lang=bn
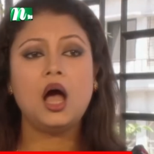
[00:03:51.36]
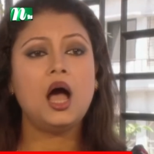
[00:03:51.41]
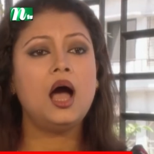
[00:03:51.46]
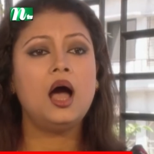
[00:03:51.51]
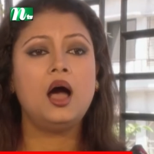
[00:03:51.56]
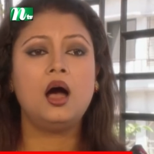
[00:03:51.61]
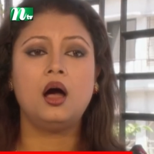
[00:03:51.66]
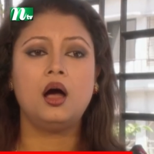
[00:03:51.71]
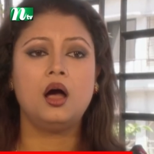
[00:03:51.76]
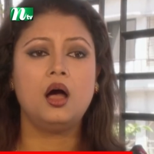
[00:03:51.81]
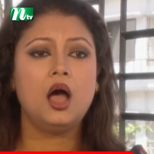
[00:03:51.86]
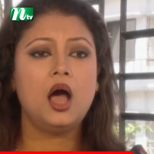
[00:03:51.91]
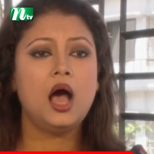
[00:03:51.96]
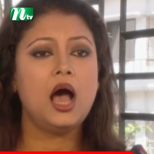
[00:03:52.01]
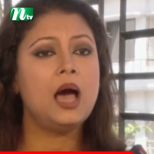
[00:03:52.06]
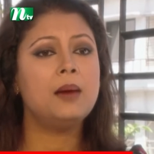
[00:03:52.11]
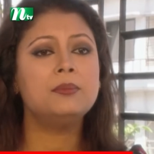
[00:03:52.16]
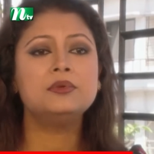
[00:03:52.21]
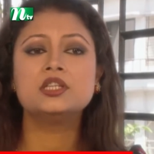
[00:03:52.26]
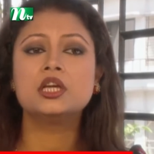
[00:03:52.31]
আহা
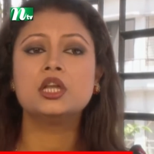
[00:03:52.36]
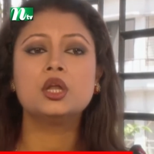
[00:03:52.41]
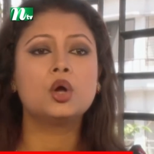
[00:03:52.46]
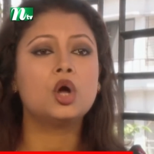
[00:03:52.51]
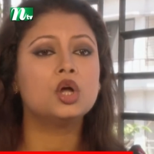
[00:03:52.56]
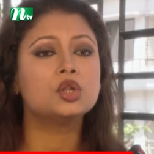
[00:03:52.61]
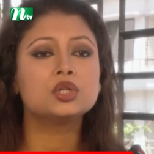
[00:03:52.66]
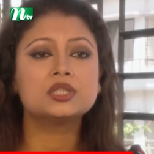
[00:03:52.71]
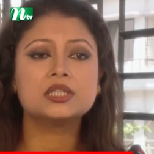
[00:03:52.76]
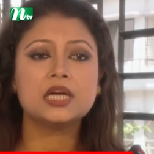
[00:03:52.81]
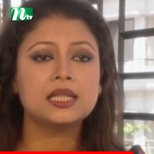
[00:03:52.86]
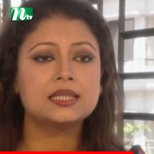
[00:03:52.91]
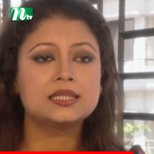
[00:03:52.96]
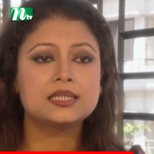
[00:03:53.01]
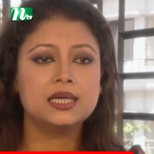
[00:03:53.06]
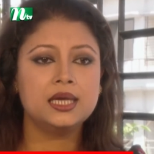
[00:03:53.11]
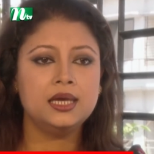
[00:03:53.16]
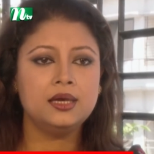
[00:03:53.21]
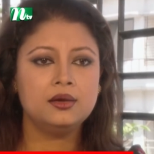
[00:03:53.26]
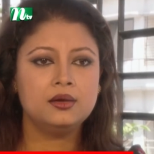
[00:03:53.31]
আমি যেন কত
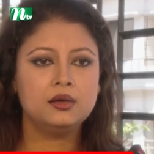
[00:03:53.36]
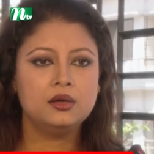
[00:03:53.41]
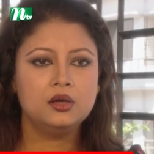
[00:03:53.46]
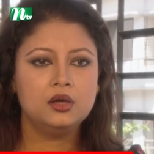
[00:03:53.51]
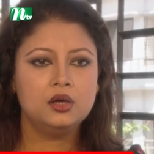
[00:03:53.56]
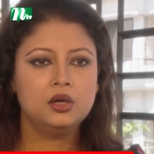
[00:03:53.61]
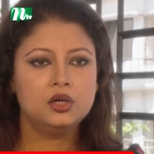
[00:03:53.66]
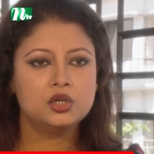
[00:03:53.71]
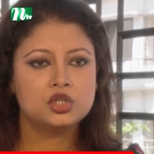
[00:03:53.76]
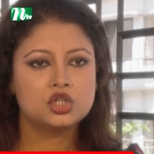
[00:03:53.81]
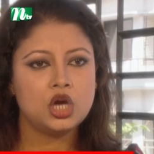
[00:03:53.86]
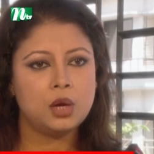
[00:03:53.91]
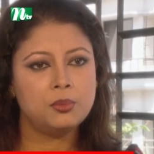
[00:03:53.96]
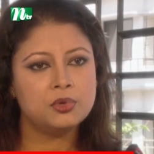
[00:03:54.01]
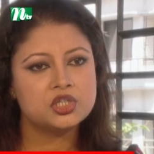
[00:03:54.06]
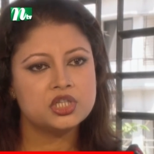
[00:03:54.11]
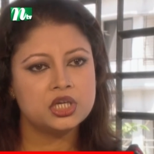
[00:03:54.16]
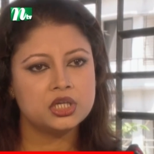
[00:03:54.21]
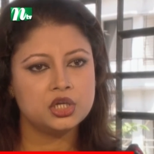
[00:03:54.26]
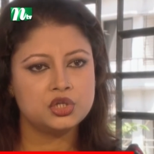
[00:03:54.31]
চাচ্ছি
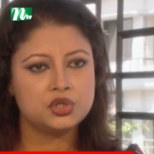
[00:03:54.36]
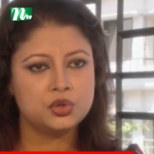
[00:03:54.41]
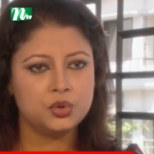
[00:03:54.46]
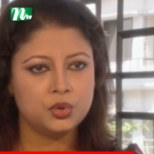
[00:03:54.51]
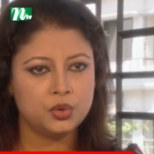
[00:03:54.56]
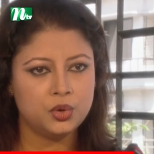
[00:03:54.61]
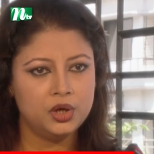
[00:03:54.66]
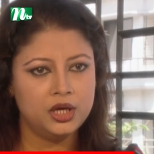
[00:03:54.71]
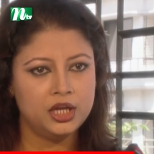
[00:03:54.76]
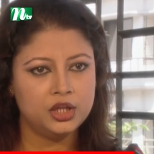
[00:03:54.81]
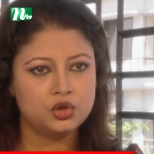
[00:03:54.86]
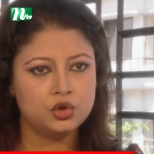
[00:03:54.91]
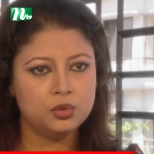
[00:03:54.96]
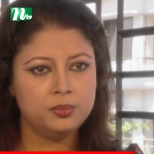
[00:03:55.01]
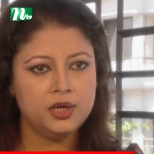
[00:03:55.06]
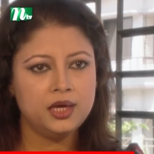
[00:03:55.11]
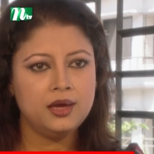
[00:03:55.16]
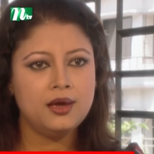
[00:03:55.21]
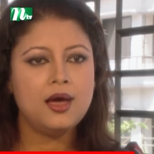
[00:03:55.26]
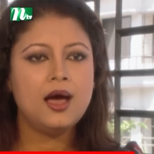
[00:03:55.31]
সমস্যাটা শুরু করলে
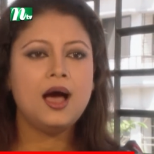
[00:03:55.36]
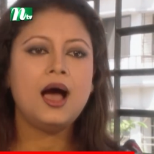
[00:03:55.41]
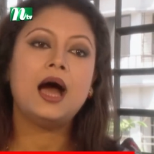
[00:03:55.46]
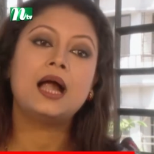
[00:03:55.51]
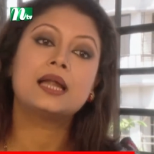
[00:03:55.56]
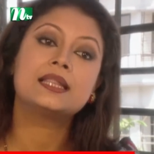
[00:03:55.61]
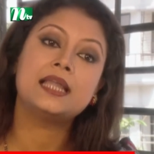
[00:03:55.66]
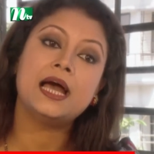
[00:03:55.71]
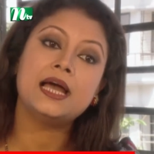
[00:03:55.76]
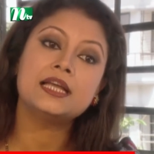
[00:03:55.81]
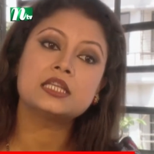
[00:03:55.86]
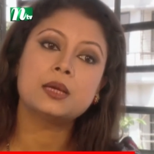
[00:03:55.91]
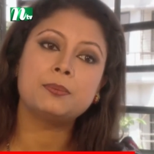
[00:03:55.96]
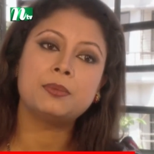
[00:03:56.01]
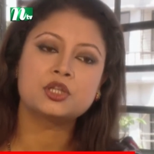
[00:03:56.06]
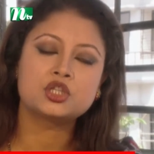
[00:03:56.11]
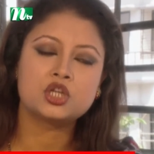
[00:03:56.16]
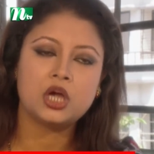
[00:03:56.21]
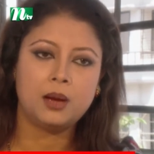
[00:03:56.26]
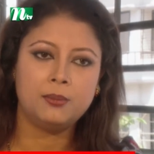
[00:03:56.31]
তুমি আর দায়
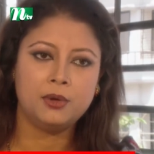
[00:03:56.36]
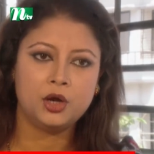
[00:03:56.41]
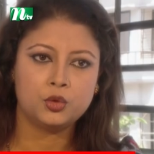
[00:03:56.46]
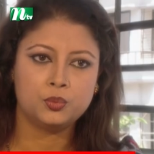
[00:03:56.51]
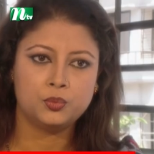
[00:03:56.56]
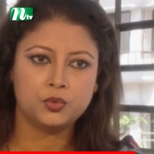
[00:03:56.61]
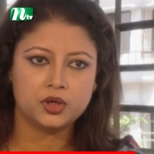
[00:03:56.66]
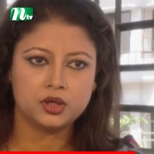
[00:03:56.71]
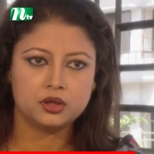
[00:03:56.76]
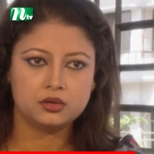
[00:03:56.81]
চাপাচ্ছ আমার উপরে